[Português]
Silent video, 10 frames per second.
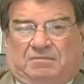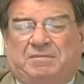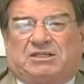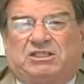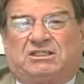
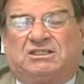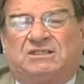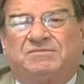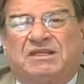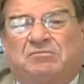Bem, minha gente,
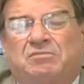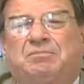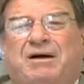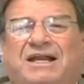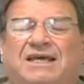me
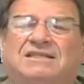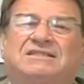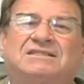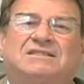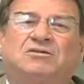
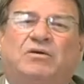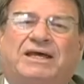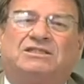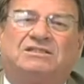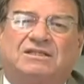parece que o
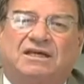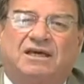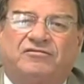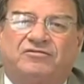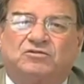
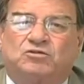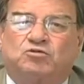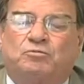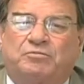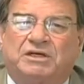STF, o
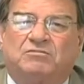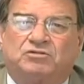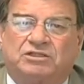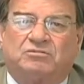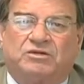
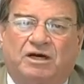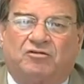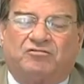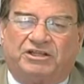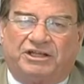Supremo
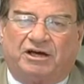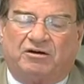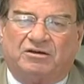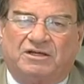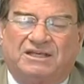Tribunal
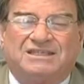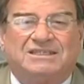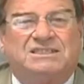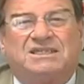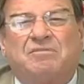Federal,
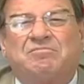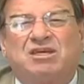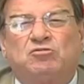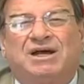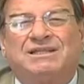está
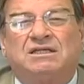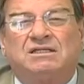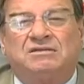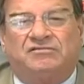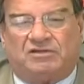meio à
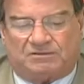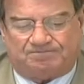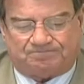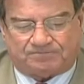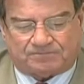deriva.
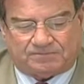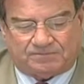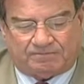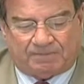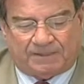
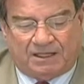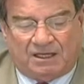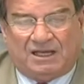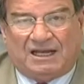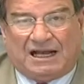
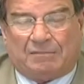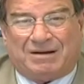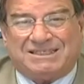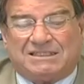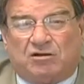A
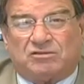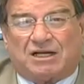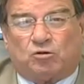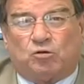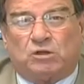mais
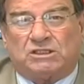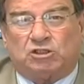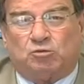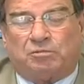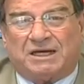alta
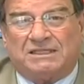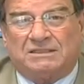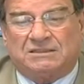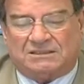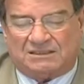corte do
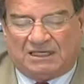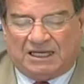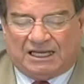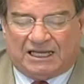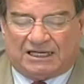país,
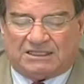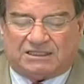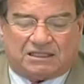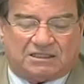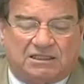ela
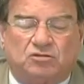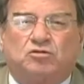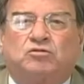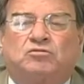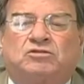está
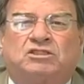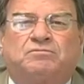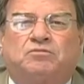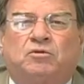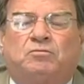tendo,
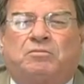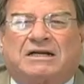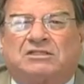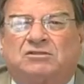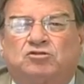tipo
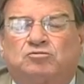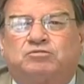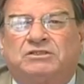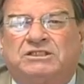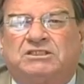partidos
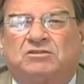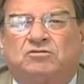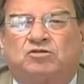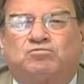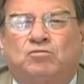
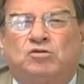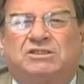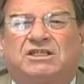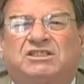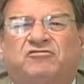políticos,
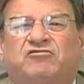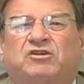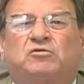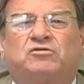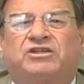muita
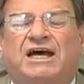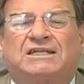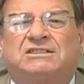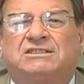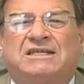
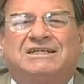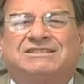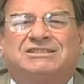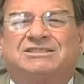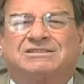dificuldade
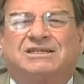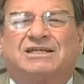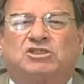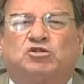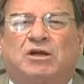de
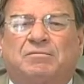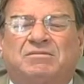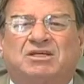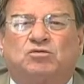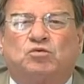
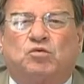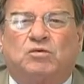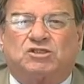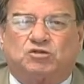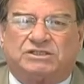relacionamento
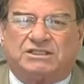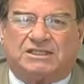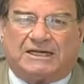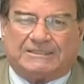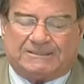com a
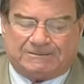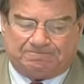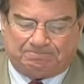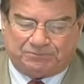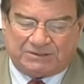sociedade.
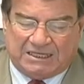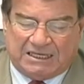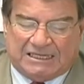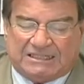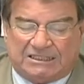
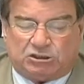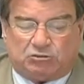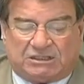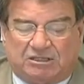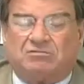
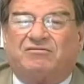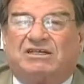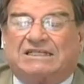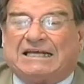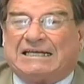Isto tanto é
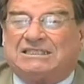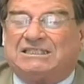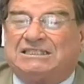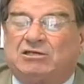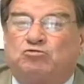
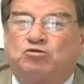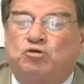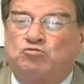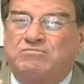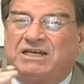verdade que eu
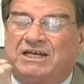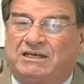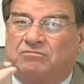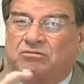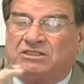não me
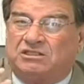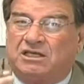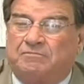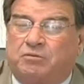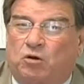lembro, em
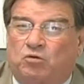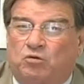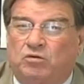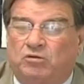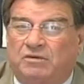tempo
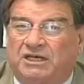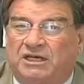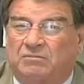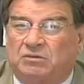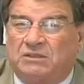algum eu me
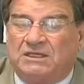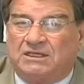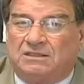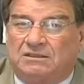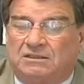lembro,
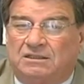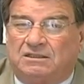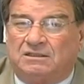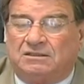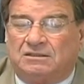
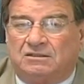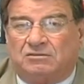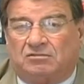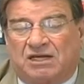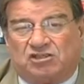e eu
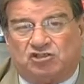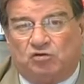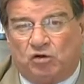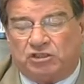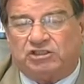não nasci
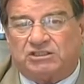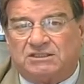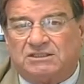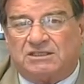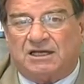hoje,
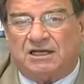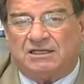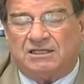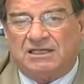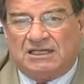
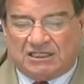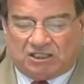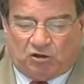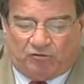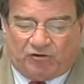né?
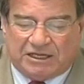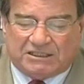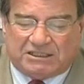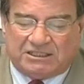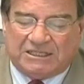Que
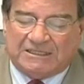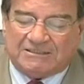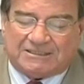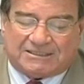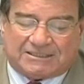houvesse
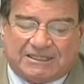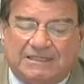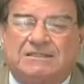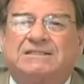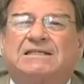
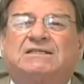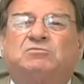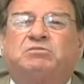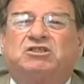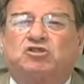tantas
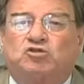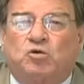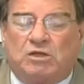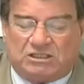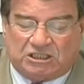
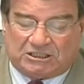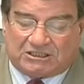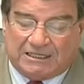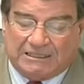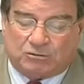pessoas e
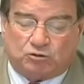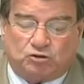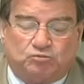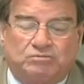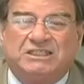tantas
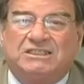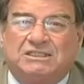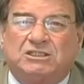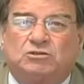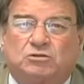tantos
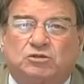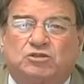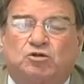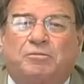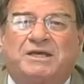ministros
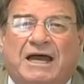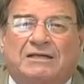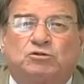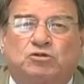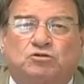
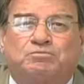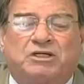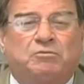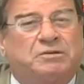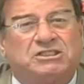nomeados
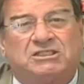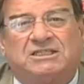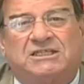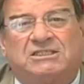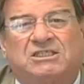pelo
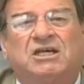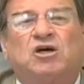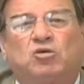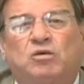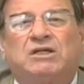presidente
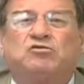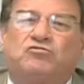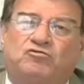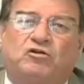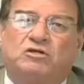quanto
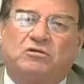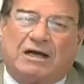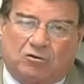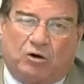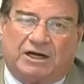foram
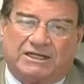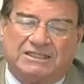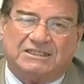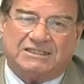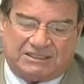agora
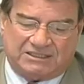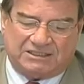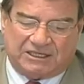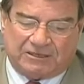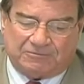
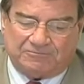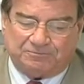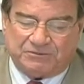nesse ano.